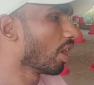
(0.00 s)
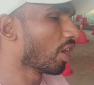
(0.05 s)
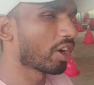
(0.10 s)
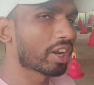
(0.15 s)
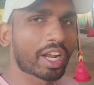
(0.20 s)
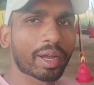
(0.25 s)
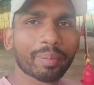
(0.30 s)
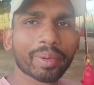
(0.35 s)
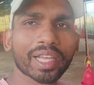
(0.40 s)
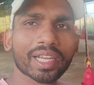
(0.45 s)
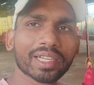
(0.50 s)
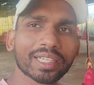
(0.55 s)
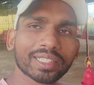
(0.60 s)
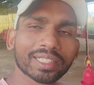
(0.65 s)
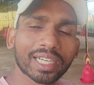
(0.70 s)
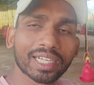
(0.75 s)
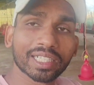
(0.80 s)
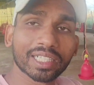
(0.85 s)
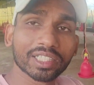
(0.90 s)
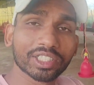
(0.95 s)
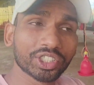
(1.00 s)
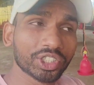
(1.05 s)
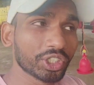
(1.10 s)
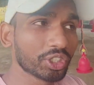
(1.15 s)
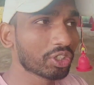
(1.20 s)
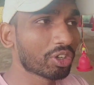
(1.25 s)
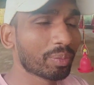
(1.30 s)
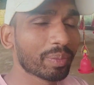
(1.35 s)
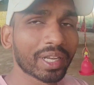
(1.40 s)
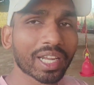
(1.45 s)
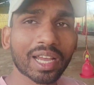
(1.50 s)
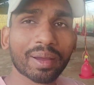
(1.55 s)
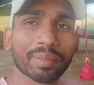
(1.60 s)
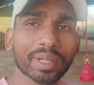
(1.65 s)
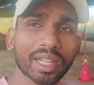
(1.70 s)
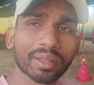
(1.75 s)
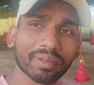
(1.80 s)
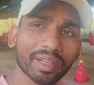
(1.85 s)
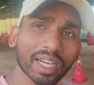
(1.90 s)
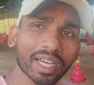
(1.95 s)
और हमें रिजल्ट जीरो मिला
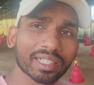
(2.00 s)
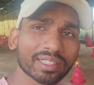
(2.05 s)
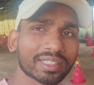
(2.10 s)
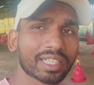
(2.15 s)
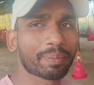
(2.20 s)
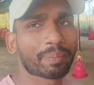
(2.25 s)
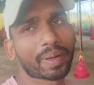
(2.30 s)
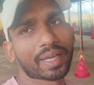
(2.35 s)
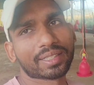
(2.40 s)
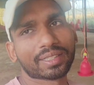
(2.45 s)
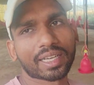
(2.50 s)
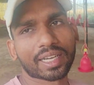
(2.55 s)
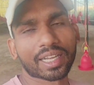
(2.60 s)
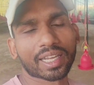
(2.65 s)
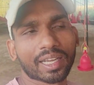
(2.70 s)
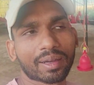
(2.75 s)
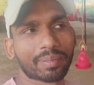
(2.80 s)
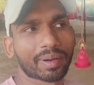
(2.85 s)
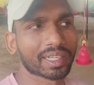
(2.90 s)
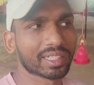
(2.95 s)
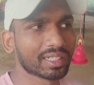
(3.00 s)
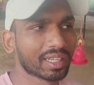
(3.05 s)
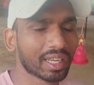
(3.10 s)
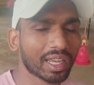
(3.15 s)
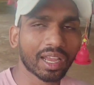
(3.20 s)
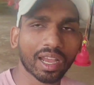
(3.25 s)
मतलब घर से पैसा गया भाई